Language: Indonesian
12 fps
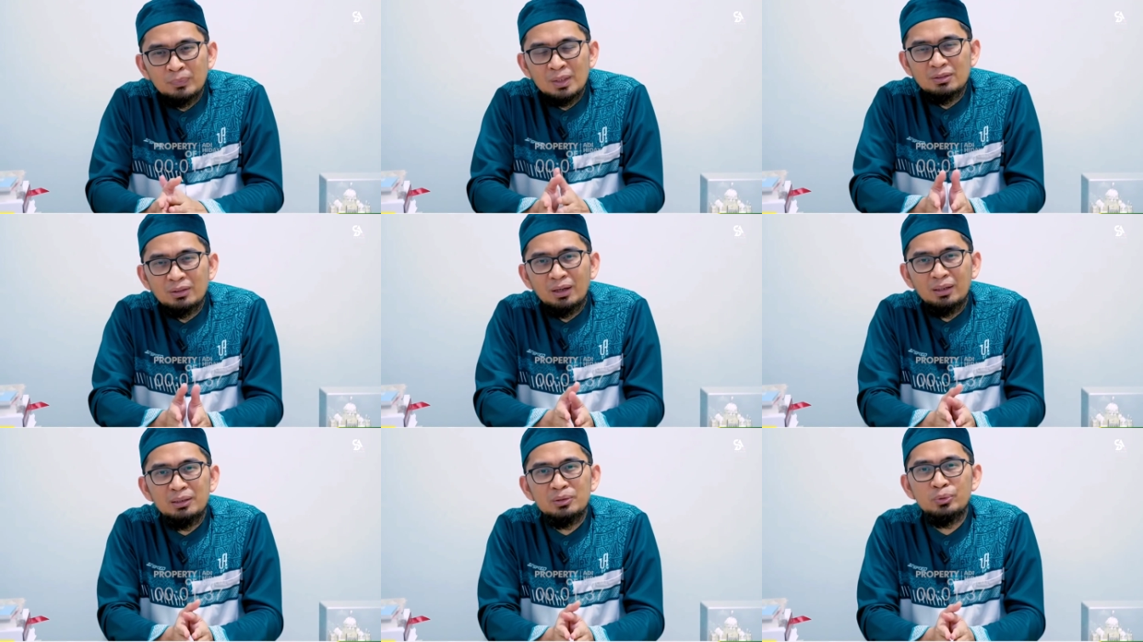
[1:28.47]

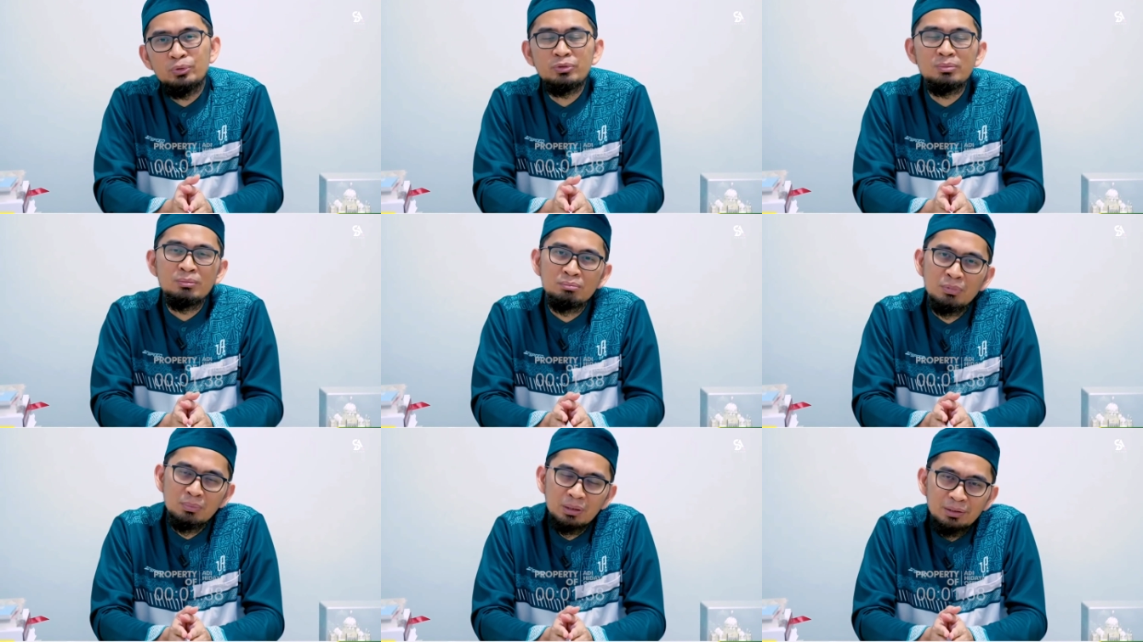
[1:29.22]
Sekaligus
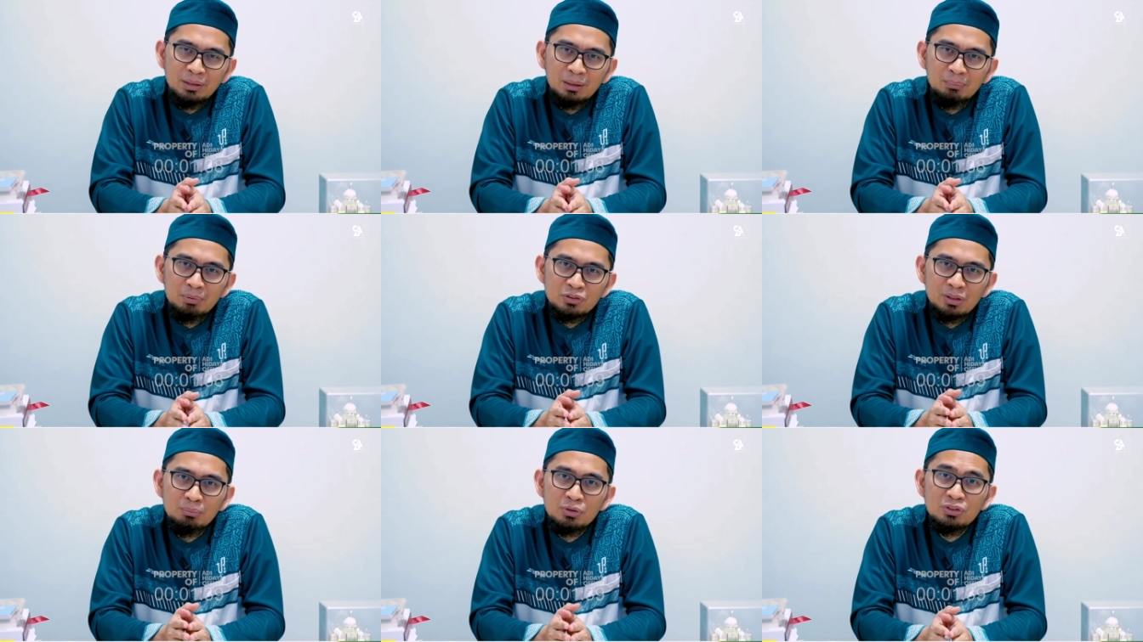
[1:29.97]
memberikan
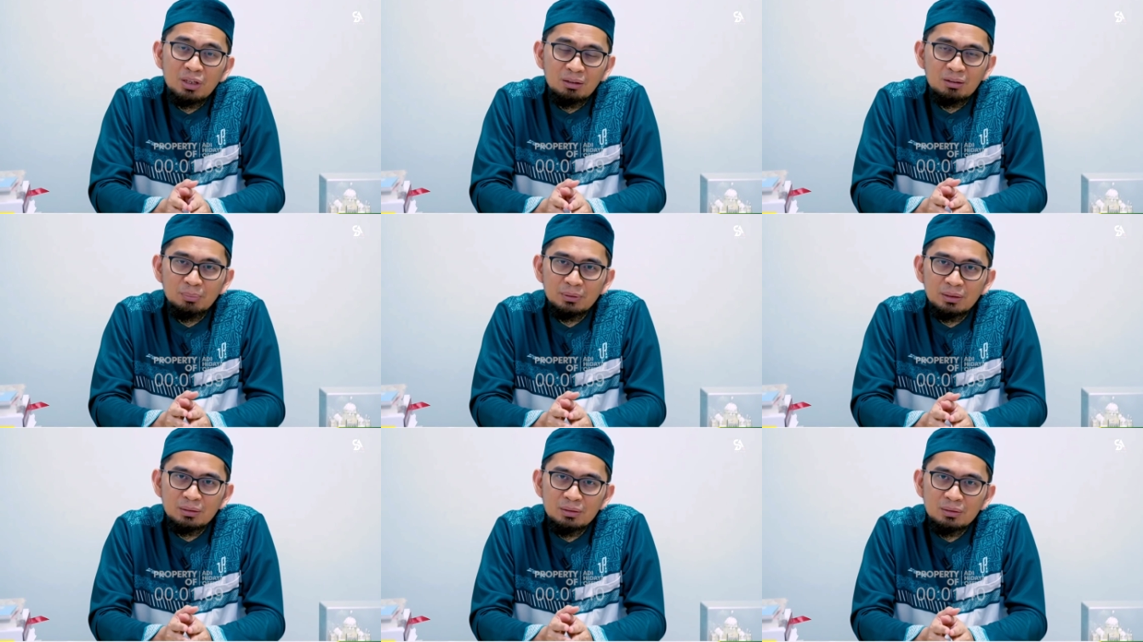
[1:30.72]
pesan besar
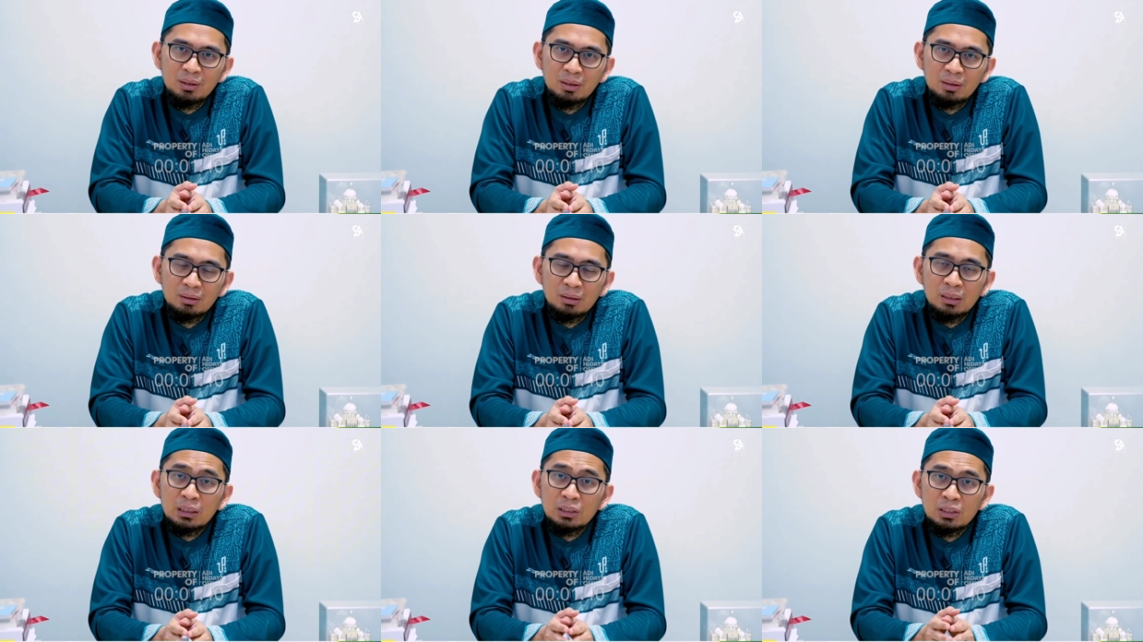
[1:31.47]
kepada kita,
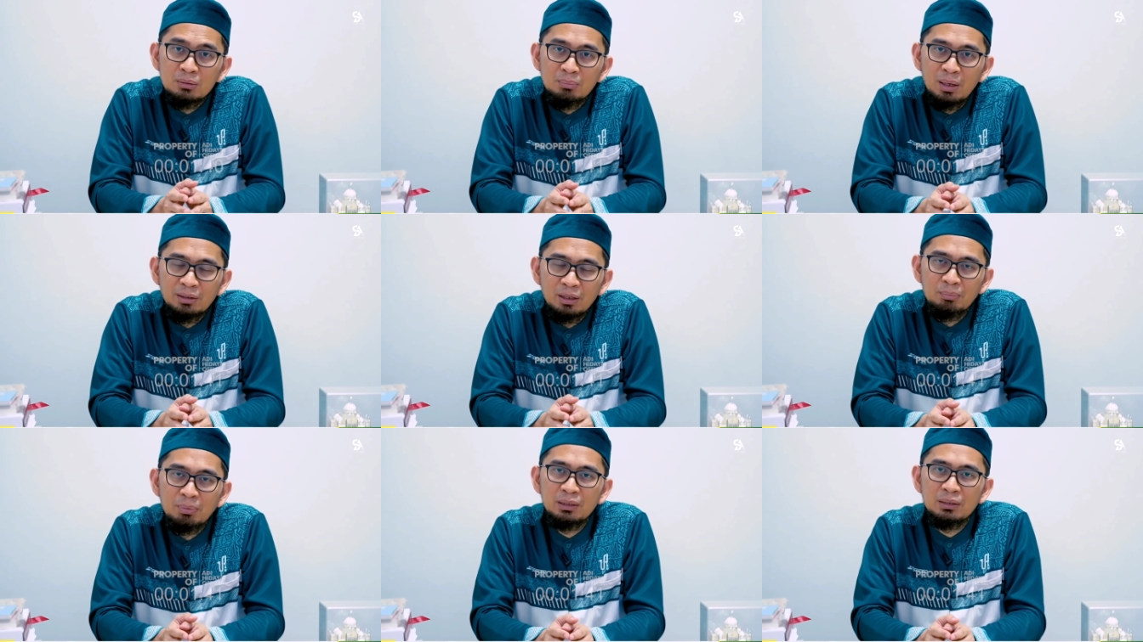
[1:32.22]
hikmah
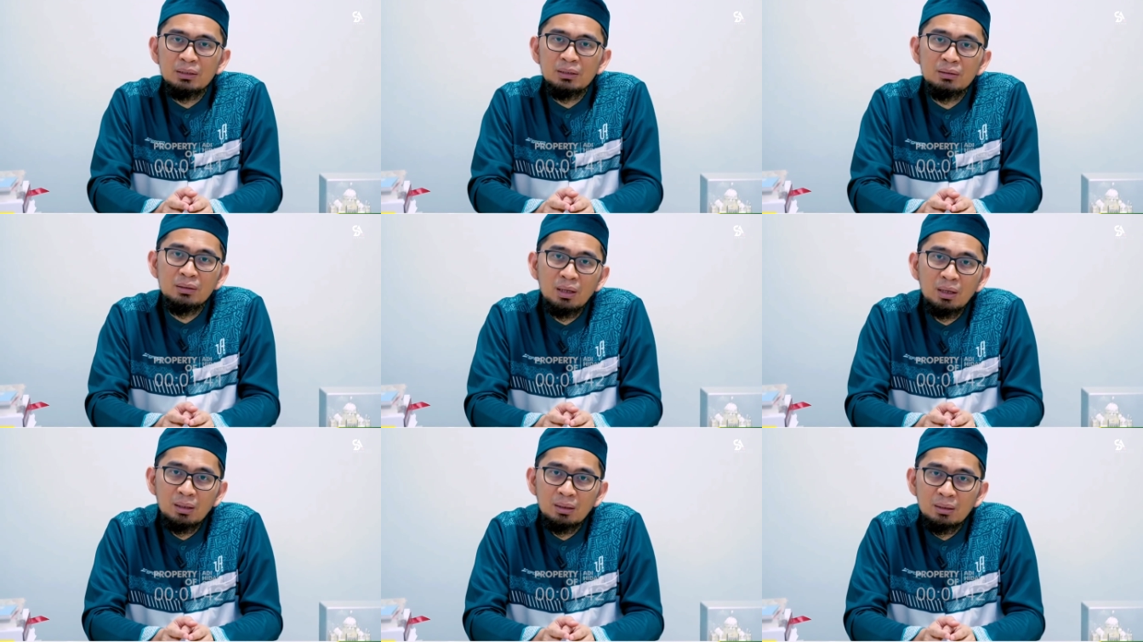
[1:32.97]
yang paling
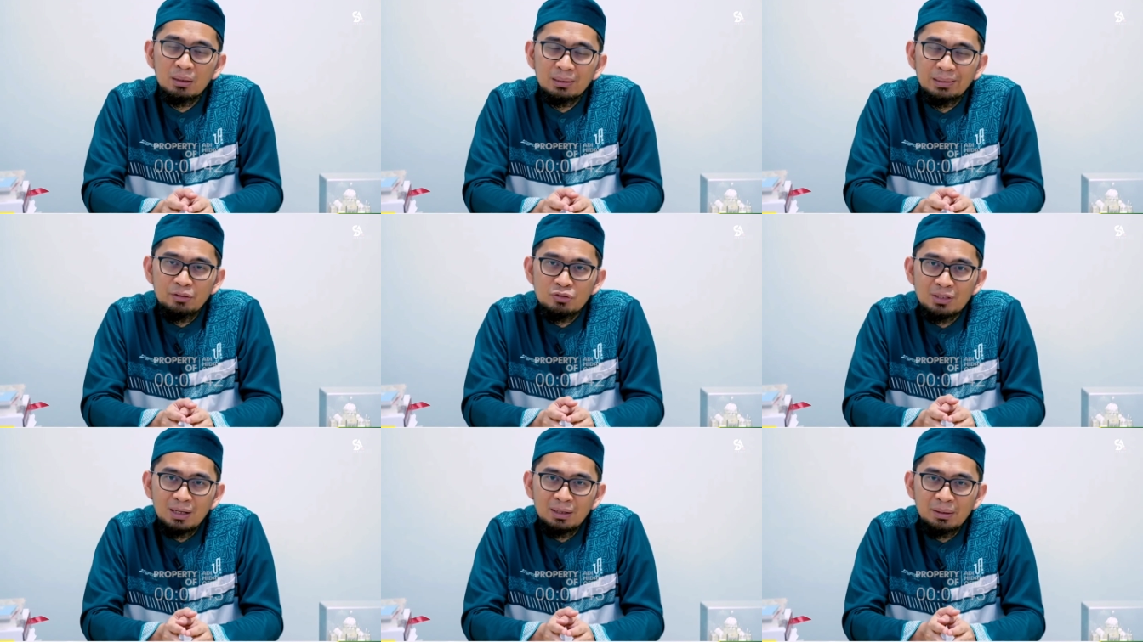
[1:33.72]
indah dan
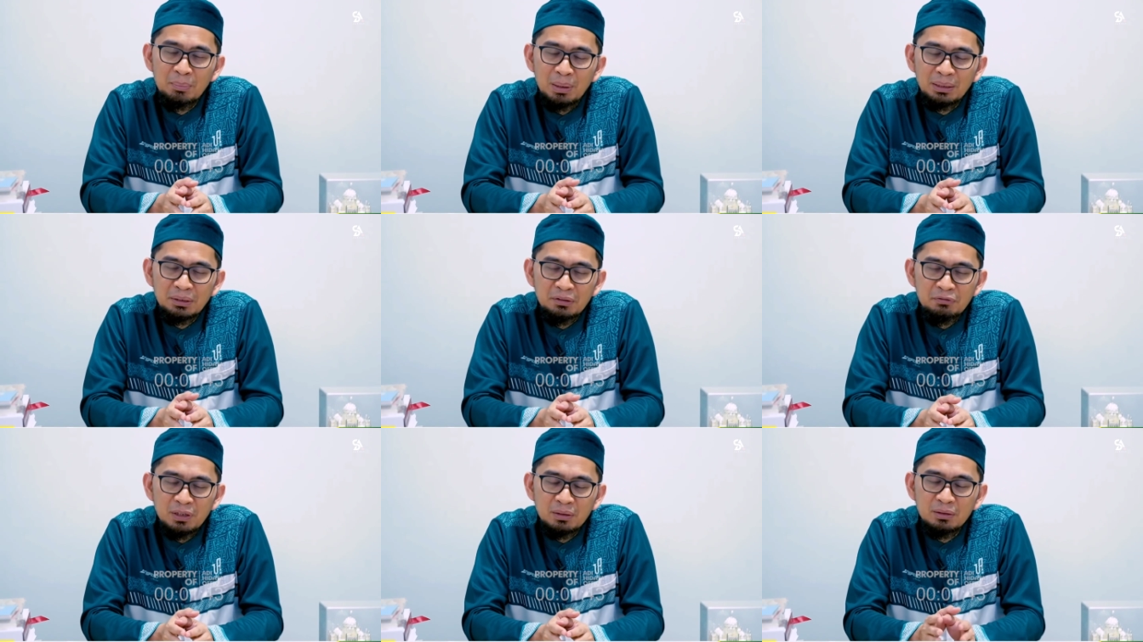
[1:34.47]
cara yang paling
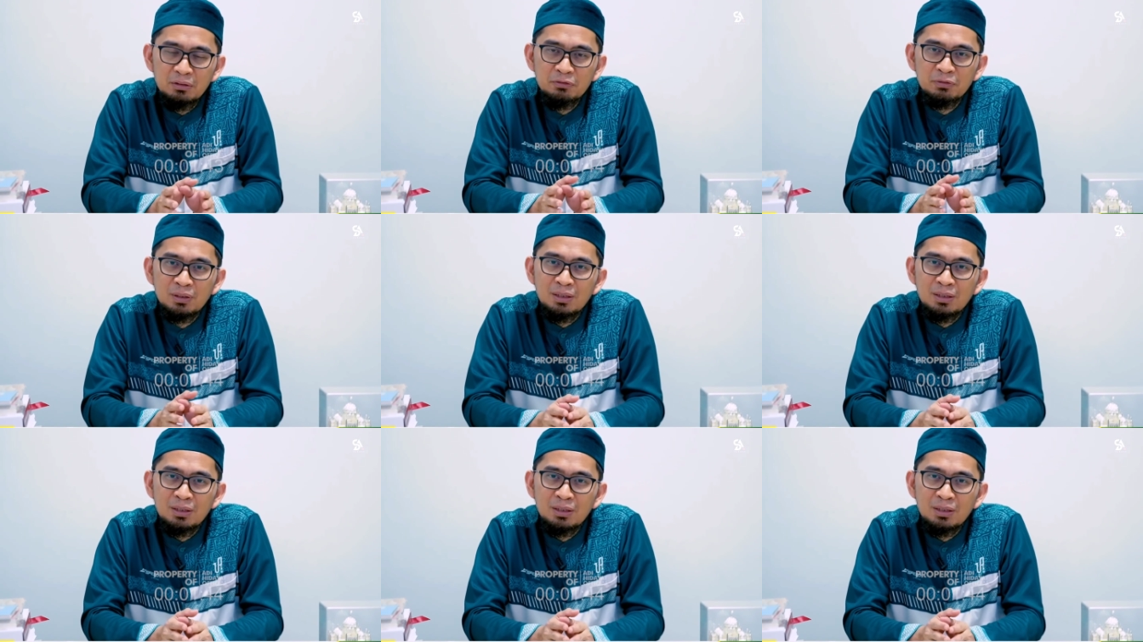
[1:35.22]
efektif